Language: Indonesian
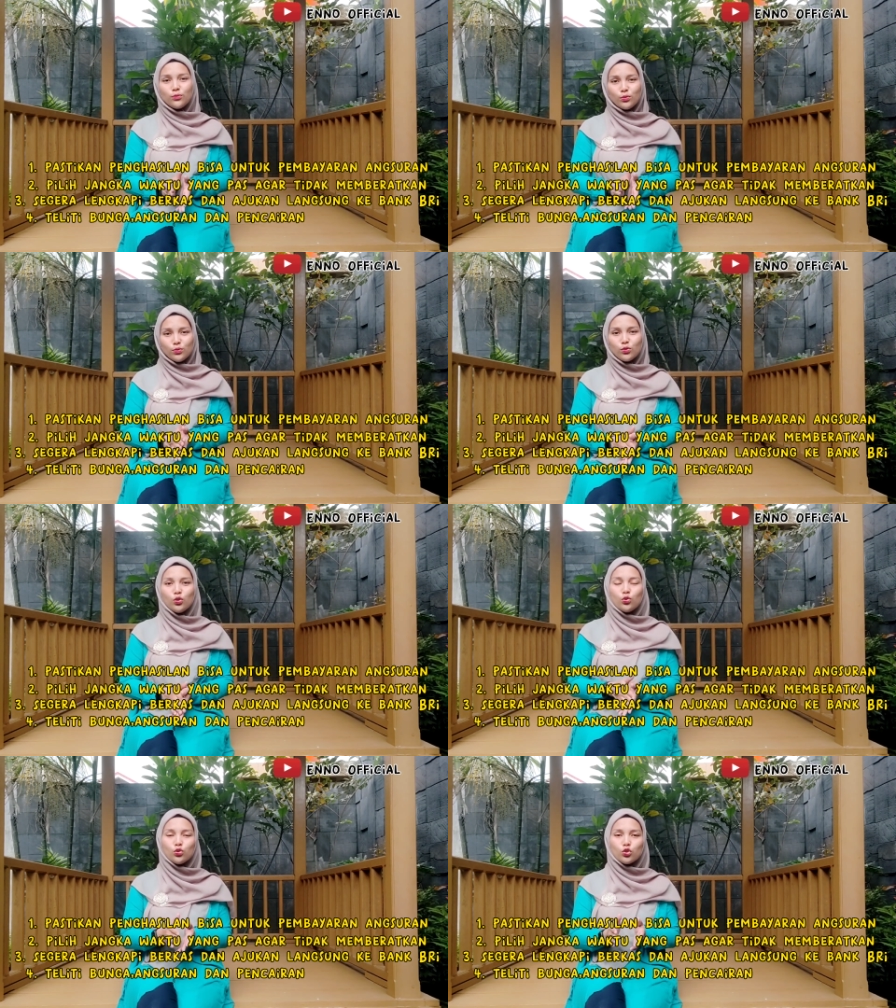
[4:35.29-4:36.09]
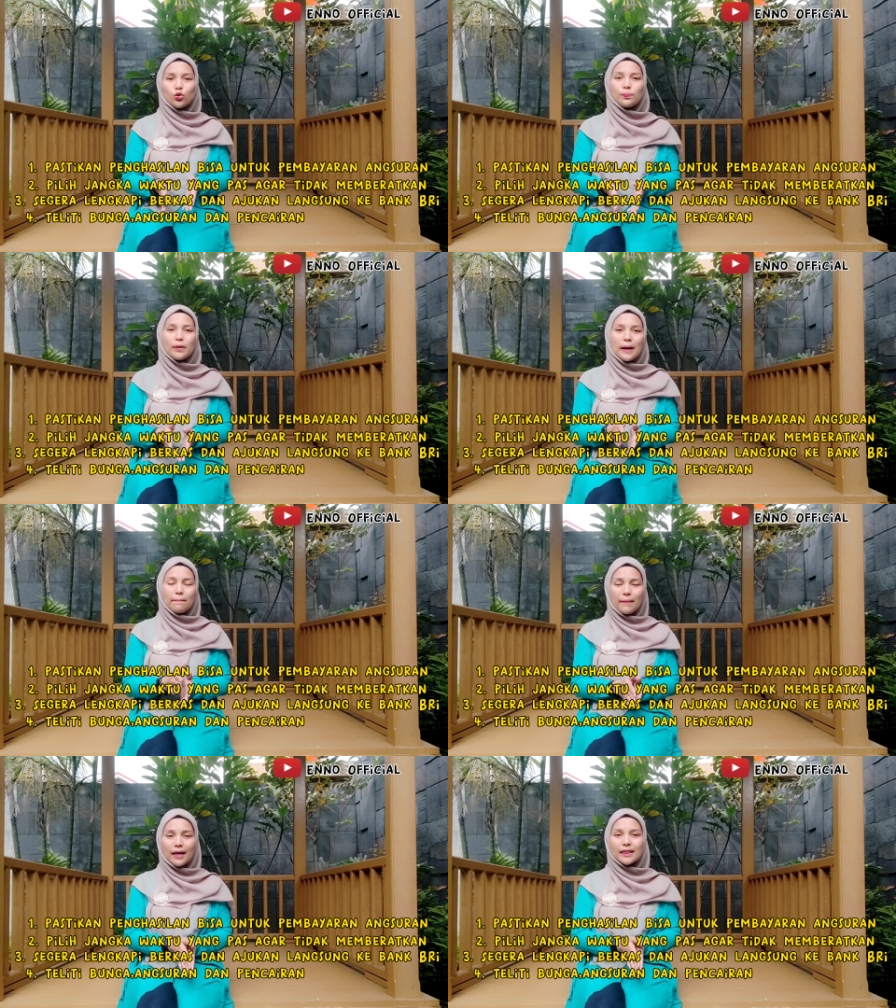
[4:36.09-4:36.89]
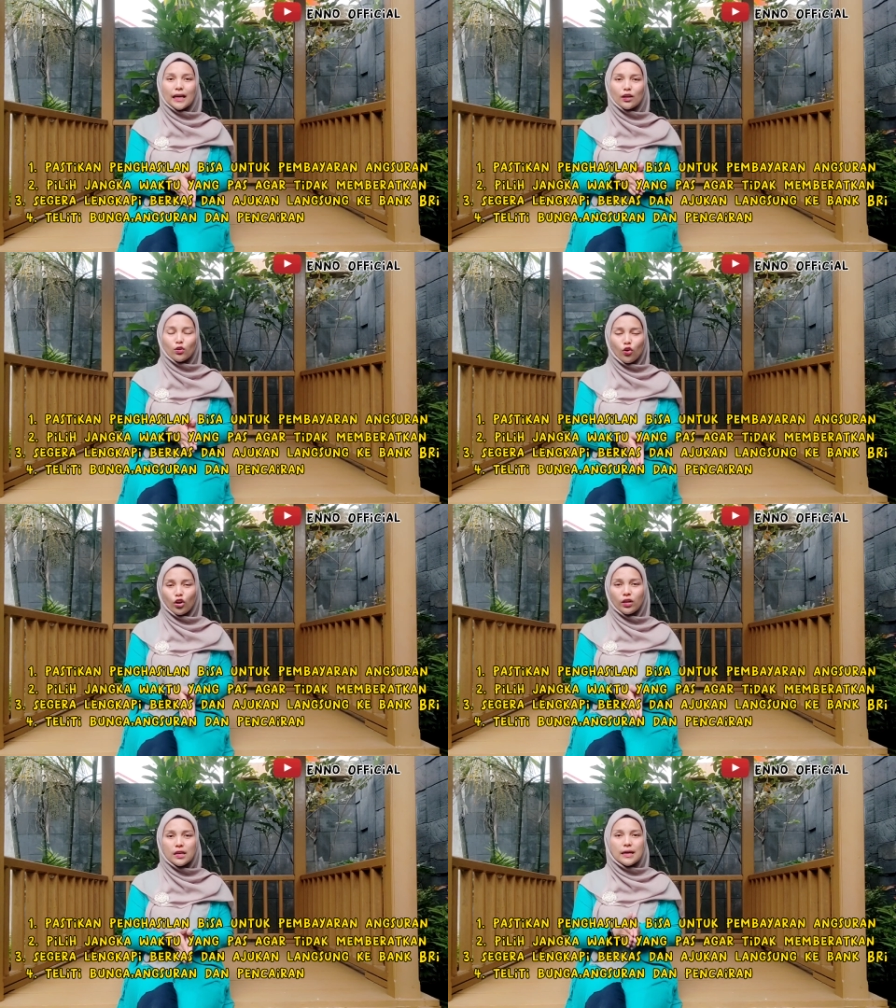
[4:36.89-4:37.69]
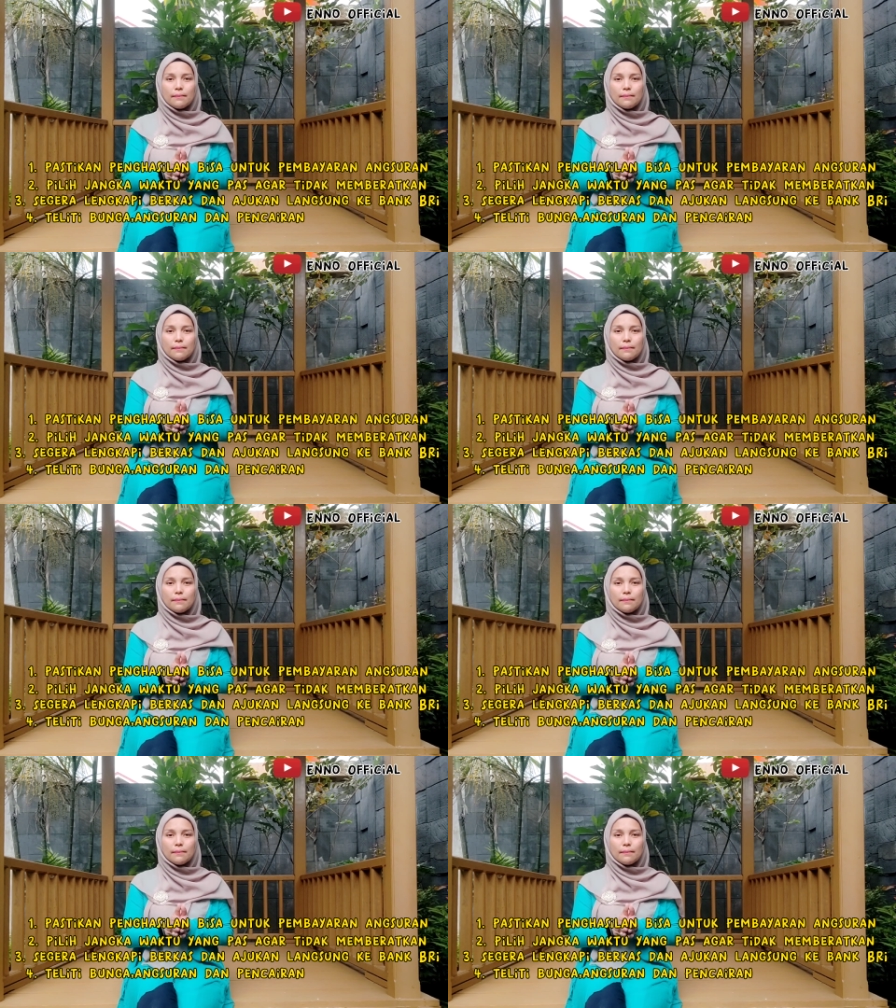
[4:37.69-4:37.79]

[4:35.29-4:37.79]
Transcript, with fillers: dulu untuk berapa tenor,